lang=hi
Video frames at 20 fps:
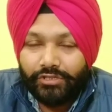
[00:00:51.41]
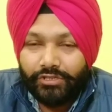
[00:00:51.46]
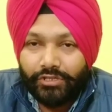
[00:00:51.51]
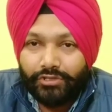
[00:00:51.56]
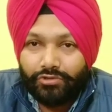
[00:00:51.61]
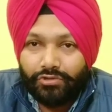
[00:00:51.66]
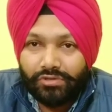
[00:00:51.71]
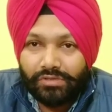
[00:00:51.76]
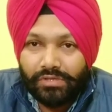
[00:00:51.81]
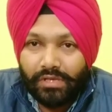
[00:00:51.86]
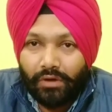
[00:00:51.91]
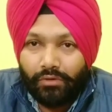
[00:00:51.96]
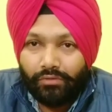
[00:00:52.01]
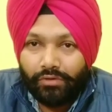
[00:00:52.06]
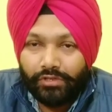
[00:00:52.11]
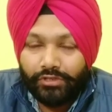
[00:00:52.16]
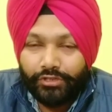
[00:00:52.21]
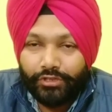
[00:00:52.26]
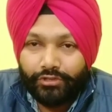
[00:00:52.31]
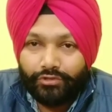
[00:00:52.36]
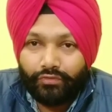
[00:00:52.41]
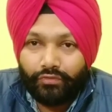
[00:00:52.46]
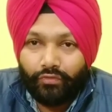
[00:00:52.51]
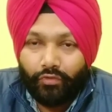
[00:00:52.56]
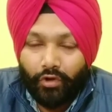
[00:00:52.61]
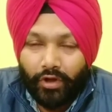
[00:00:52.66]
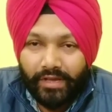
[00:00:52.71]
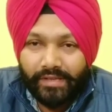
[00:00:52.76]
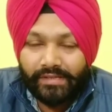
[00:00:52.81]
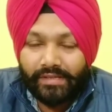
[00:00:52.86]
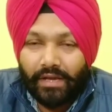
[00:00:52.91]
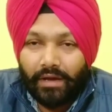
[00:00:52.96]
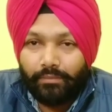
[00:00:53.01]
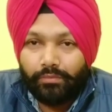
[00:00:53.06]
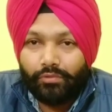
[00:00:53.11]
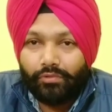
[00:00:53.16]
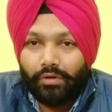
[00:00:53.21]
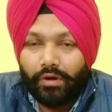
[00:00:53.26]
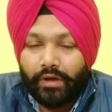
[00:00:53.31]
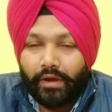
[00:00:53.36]
ये जो साउंड ये जो वॉइस
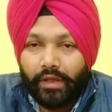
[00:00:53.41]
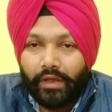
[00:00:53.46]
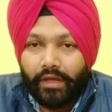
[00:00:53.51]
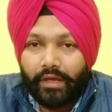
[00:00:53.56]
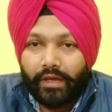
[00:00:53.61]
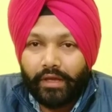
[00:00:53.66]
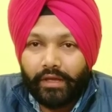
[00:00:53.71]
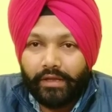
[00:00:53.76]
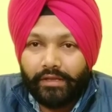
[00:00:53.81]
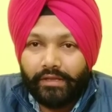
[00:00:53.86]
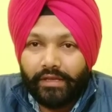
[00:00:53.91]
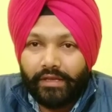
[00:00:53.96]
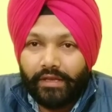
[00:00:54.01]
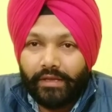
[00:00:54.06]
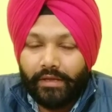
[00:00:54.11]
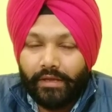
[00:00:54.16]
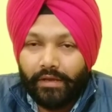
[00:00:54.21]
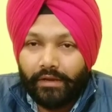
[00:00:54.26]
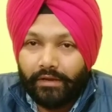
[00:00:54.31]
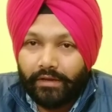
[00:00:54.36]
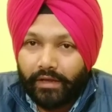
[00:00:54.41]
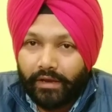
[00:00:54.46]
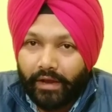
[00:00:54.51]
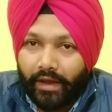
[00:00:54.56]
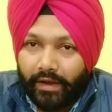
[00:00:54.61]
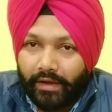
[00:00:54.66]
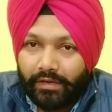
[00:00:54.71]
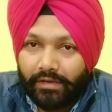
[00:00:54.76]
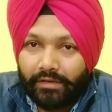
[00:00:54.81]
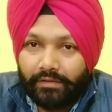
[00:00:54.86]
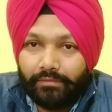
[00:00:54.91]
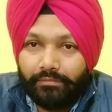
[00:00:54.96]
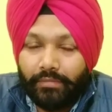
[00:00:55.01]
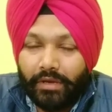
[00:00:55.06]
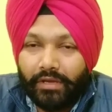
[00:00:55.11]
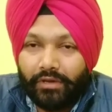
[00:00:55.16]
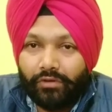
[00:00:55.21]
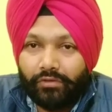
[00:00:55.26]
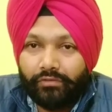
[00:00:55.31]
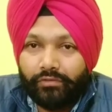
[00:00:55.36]
आपको आ रही है ये डायरेक्ट
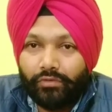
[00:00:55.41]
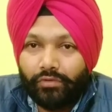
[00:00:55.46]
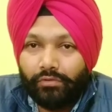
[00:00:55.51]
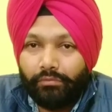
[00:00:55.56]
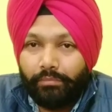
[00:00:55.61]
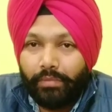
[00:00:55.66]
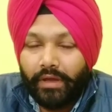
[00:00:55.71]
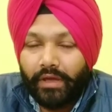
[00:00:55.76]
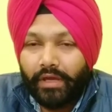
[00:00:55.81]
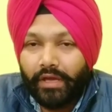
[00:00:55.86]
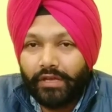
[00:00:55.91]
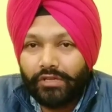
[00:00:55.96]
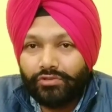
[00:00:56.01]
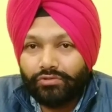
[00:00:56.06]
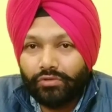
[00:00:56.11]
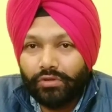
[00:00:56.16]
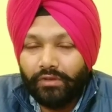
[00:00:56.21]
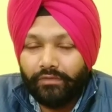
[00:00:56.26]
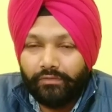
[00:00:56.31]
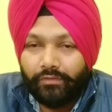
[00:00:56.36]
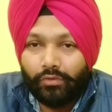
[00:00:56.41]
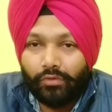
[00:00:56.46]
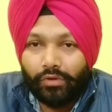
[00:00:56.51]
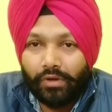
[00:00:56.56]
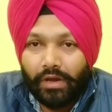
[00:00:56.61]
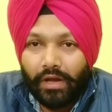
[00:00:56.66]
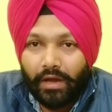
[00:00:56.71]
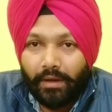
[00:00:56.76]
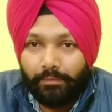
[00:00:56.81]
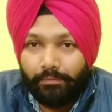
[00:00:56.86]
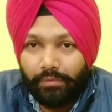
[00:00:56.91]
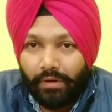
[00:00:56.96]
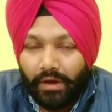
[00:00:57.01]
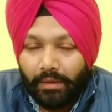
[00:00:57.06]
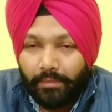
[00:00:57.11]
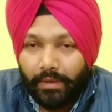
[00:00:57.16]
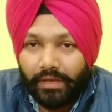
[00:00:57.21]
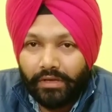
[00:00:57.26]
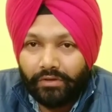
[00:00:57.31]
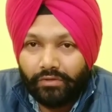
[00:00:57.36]
माइक्रोफोन पे है जो कि फोन का
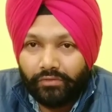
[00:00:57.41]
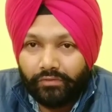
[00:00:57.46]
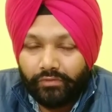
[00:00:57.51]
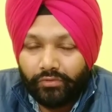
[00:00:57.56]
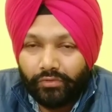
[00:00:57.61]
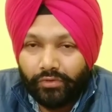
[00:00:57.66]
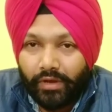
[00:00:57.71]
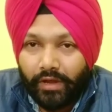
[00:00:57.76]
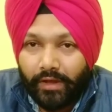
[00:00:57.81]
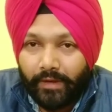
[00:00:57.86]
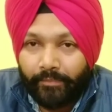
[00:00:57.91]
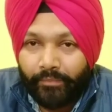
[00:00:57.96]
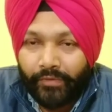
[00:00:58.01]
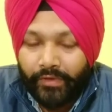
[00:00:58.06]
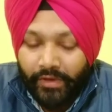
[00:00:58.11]
अपना माइक्रोफोन है